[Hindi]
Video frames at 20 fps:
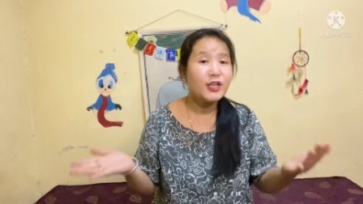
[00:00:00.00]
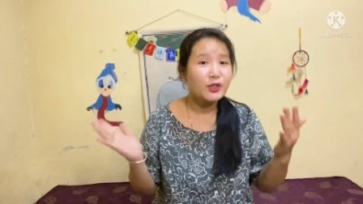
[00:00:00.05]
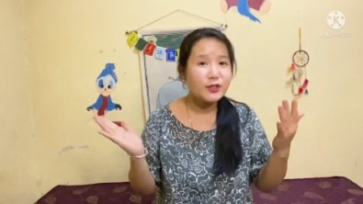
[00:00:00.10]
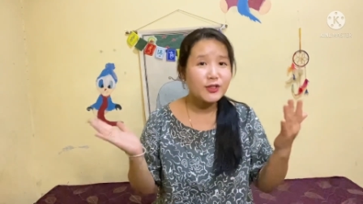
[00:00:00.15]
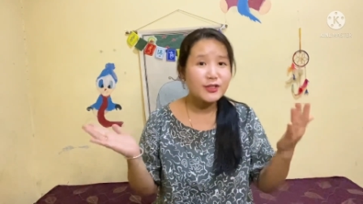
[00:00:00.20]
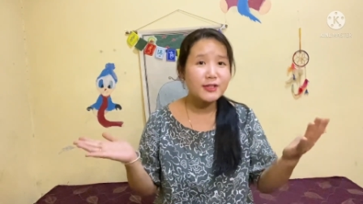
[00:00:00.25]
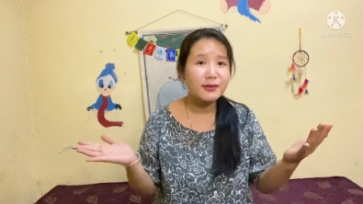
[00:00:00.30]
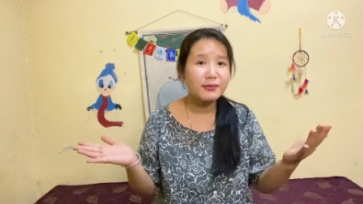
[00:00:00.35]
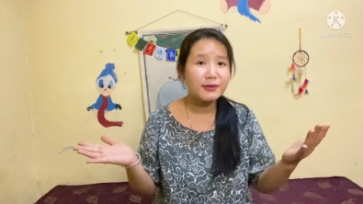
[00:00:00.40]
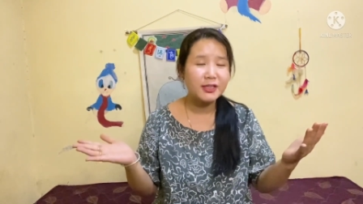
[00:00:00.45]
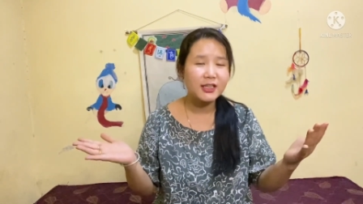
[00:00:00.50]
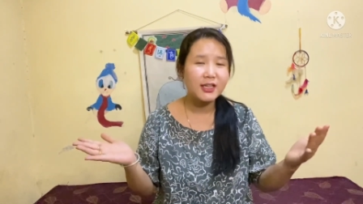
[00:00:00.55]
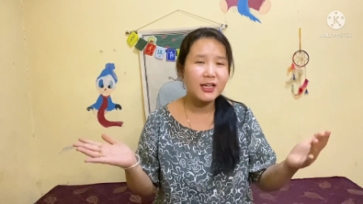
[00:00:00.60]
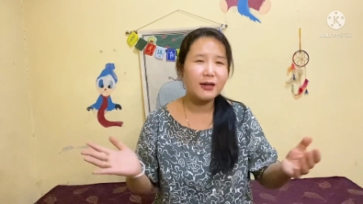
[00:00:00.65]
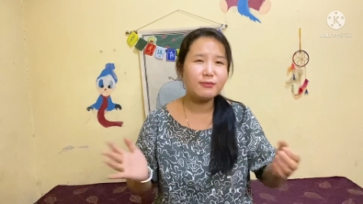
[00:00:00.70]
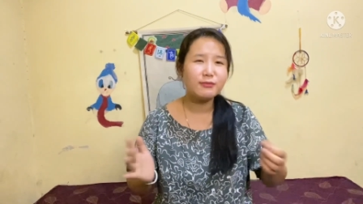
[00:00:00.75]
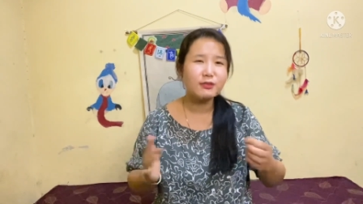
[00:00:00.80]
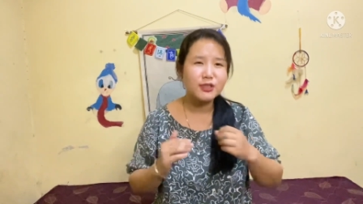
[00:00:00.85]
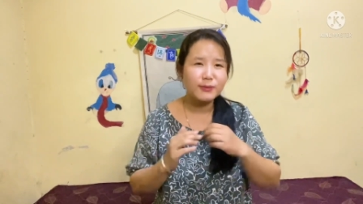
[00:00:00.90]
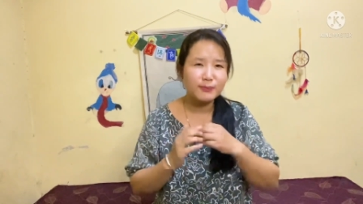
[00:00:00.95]
तो इसका मतलब
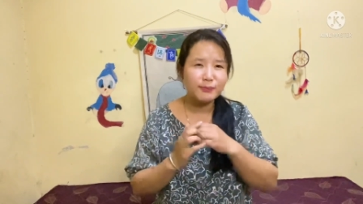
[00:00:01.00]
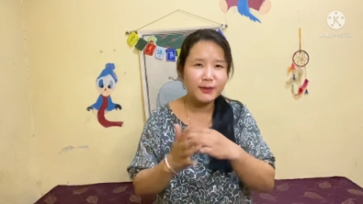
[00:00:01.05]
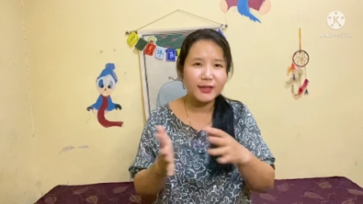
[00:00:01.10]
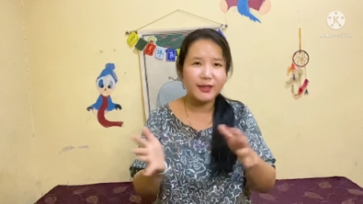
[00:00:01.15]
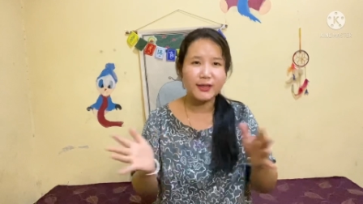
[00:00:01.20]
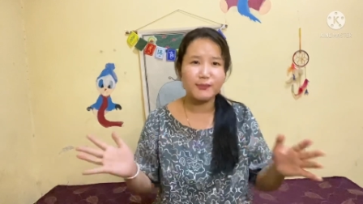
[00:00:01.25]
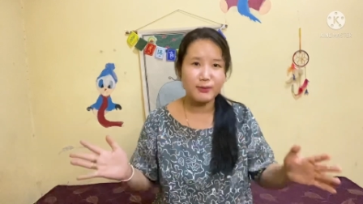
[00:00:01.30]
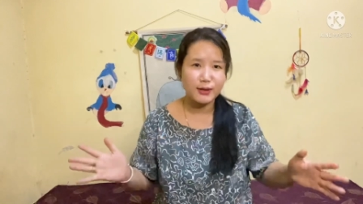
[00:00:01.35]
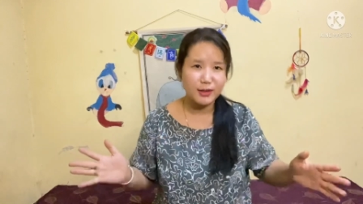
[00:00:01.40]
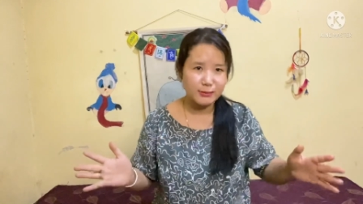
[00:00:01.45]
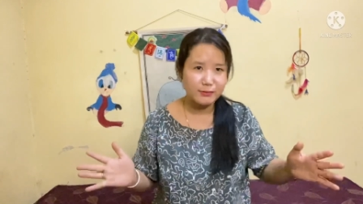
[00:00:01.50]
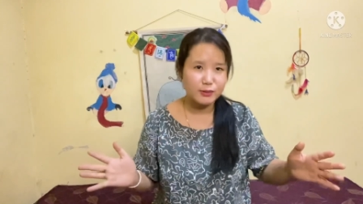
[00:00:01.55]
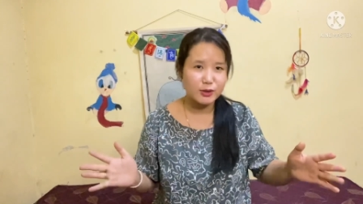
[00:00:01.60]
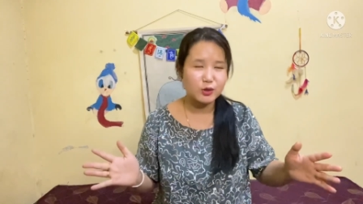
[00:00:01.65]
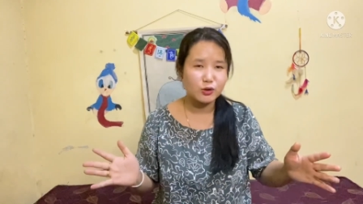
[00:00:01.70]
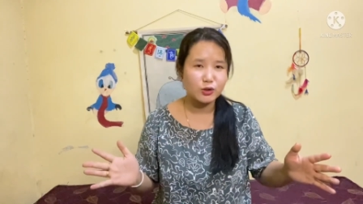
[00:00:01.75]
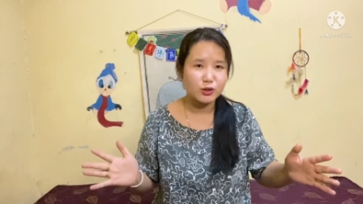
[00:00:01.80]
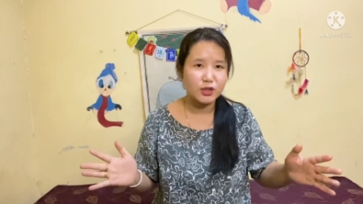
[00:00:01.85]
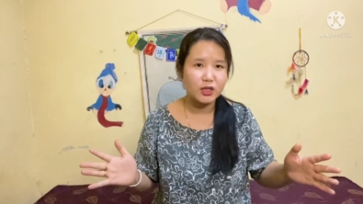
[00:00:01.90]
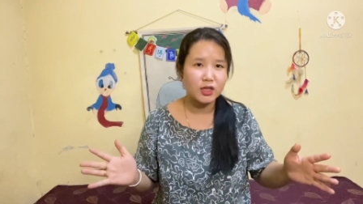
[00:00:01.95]
हम सभी के बारे में
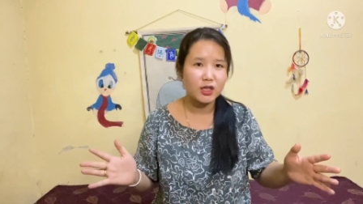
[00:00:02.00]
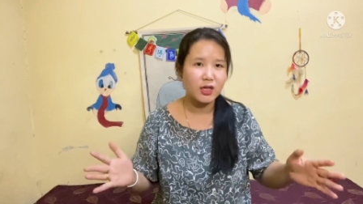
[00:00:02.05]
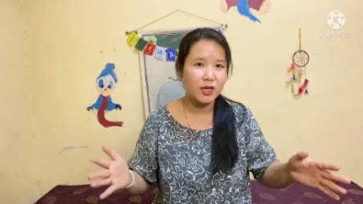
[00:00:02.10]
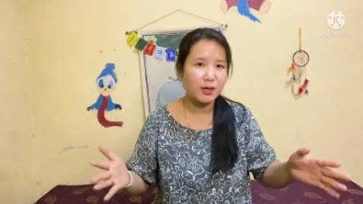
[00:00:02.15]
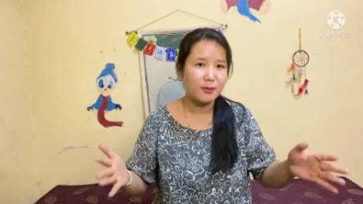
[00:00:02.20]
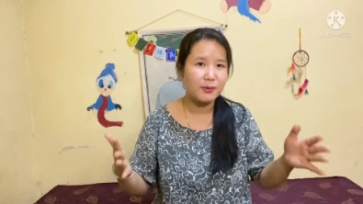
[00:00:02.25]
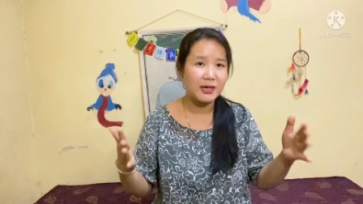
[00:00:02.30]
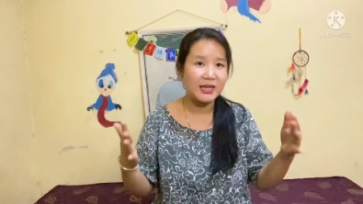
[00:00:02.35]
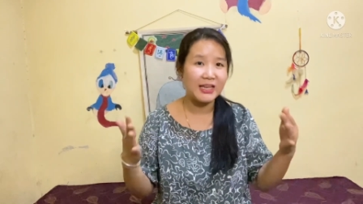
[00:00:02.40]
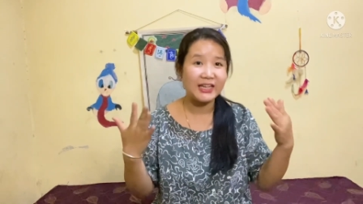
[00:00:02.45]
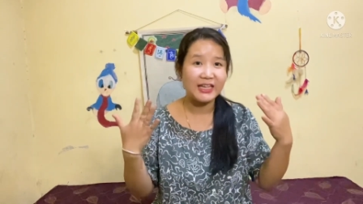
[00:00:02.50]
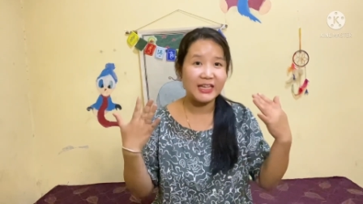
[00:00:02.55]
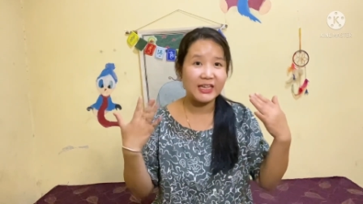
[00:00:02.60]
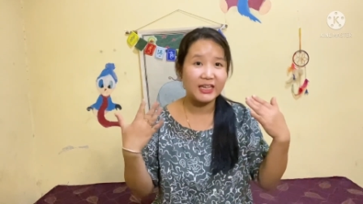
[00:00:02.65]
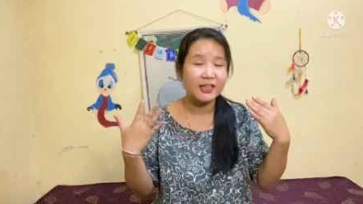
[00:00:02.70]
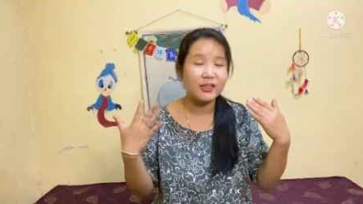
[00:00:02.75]
सोचते हैं हमारे